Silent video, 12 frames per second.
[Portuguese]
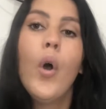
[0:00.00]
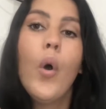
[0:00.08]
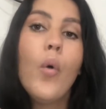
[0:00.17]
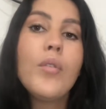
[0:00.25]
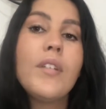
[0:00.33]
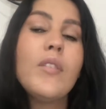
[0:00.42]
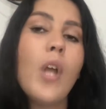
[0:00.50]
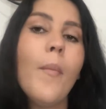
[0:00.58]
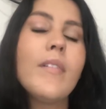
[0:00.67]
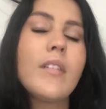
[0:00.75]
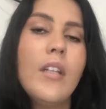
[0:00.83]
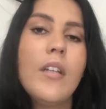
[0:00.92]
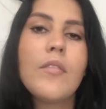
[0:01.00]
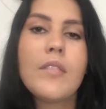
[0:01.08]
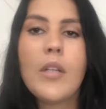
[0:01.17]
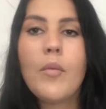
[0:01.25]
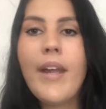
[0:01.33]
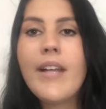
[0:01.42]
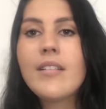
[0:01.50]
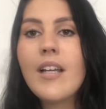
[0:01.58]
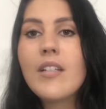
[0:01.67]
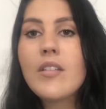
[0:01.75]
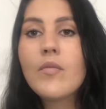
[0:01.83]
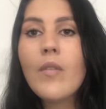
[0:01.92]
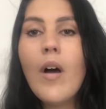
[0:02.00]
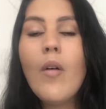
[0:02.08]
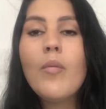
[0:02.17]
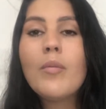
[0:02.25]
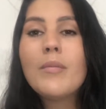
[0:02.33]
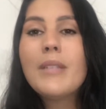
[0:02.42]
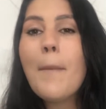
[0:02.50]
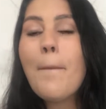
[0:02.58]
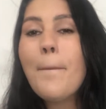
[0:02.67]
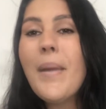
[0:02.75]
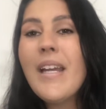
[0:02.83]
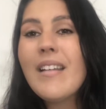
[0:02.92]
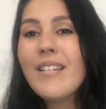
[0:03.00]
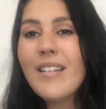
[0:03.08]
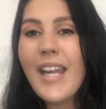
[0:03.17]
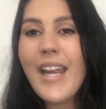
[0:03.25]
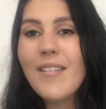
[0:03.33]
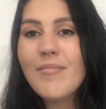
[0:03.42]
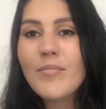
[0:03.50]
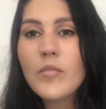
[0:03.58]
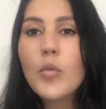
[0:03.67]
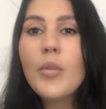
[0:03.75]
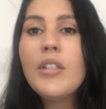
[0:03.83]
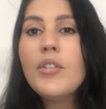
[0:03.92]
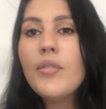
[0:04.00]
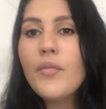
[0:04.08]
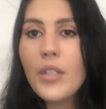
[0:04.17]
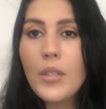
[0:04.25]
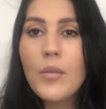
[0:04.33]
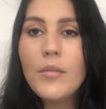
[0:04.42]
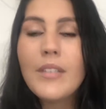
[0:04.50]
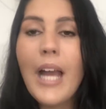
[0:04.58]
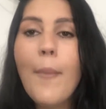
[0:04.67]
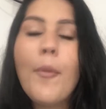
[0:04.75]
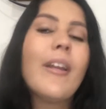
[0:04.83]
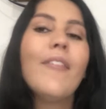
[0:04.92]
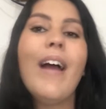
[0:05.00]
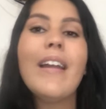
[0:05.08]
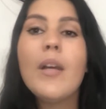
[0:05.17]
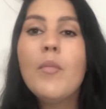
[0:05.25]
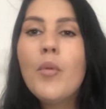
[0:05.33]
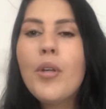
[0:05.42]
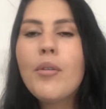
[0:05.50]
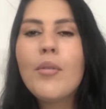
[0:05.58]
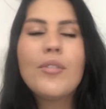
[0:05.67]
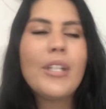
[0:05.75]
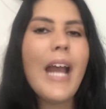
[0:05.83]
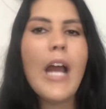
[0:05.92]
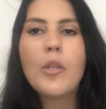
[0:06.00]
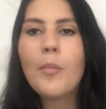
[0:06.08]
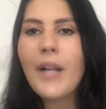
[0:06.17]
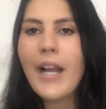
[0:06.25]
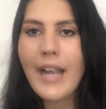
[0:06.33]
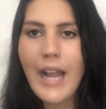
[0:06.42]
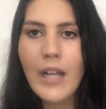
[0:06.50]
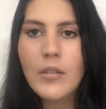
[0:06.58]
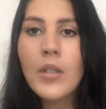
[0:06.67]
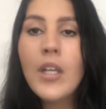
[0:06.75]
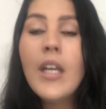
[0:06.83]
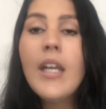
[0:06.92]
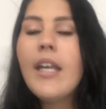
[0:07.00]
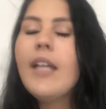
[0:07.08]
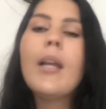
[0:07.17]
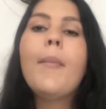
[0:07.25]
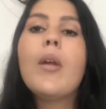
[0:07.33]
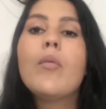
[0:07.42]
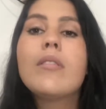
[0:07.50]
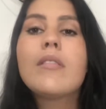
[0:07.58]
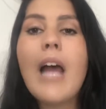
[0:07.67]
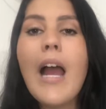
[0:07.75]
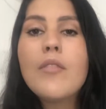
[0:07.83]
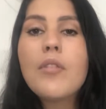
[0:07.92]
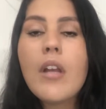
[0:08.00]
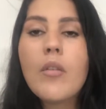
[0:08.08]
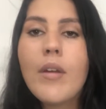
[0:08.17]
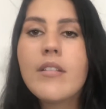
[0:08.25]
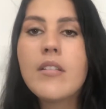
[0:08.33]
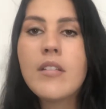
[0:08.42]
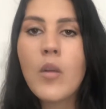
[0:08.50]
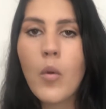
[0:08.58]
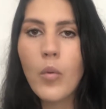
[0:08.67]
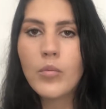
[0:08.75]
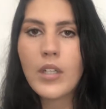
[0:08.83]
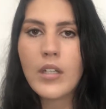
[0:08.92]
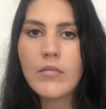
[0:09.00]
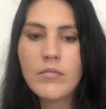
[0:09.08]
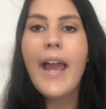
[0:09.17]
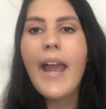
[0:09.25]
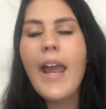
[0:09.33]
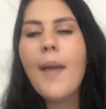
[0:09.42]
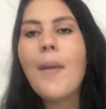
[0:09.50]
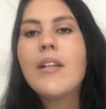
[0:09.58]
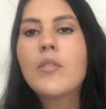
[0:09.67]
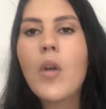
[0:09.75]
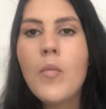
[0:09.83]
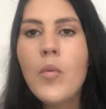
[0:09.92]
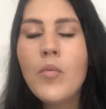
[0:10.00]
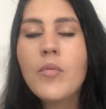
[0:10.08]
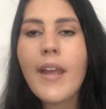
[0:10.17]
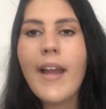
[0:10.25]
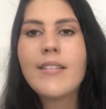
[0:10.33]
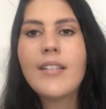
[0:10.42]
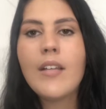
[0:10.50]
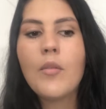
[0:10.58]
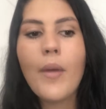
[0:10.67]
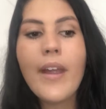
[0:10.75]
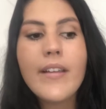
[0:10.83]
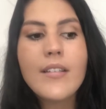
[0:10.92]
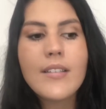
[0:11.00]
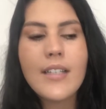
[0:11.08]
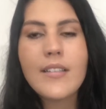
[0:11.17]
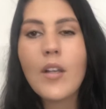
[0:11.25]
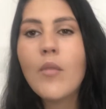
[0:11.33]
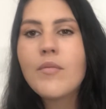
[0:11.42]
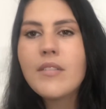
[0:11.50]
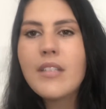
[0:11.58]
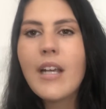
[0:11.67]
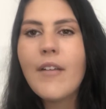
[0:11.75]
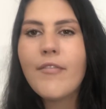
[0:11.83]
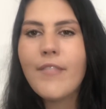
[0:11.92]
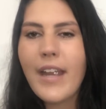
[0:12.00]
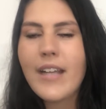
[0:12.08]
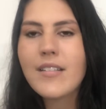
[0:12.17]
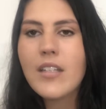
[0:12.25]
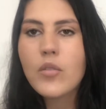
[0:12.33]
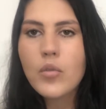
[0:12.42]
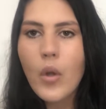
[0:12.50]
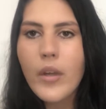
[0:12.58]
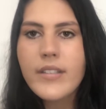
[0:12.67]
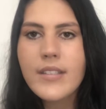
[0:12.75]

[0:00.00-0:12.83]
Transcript: Os sintomas clínicos da doença, eles vão depender do indivíduo, tá? Porque varia muito de gato para gato e também o estágio que a doença se encontra. É mais comum que essa doença se consiga ver as lesões,